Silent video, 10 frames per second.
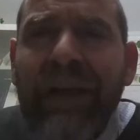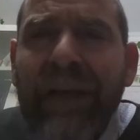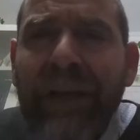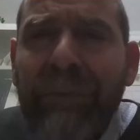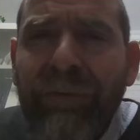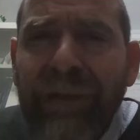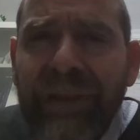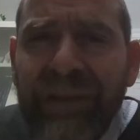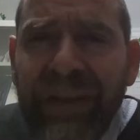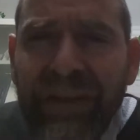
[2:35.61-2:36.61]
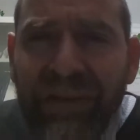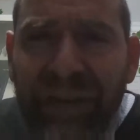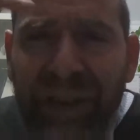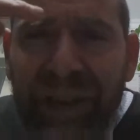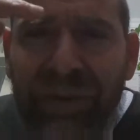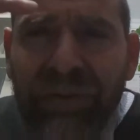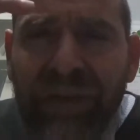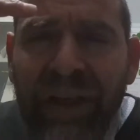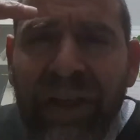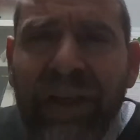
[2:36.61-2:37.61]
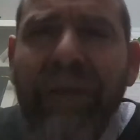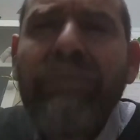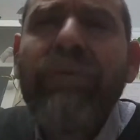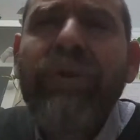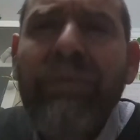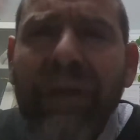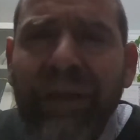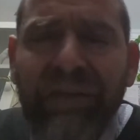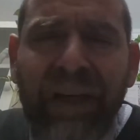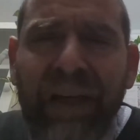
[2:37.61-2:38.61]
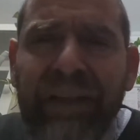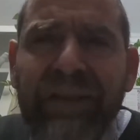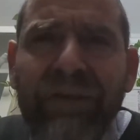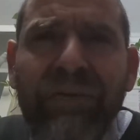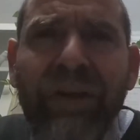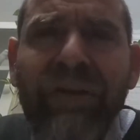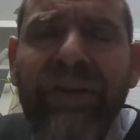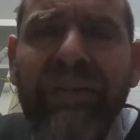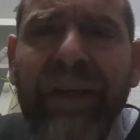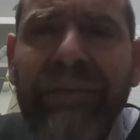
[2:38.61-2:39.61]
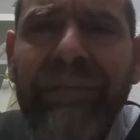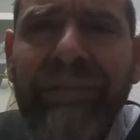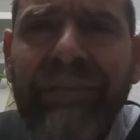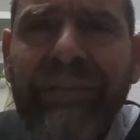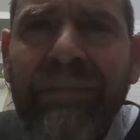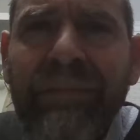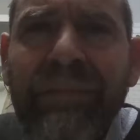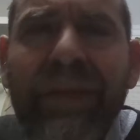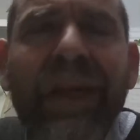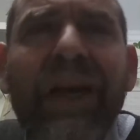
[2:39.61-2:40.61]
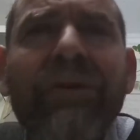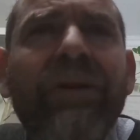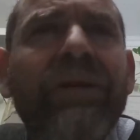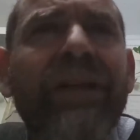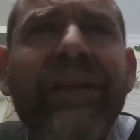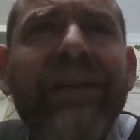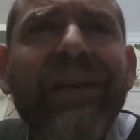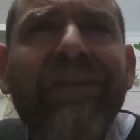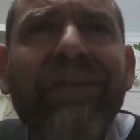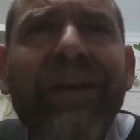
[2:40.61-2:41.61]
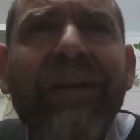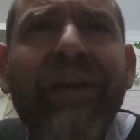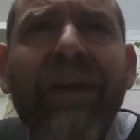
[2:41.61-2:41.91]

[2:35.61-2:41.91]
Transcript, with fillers: la providencia divina sobre él es mucho más revelada que sobre los demás. Es algo increíble.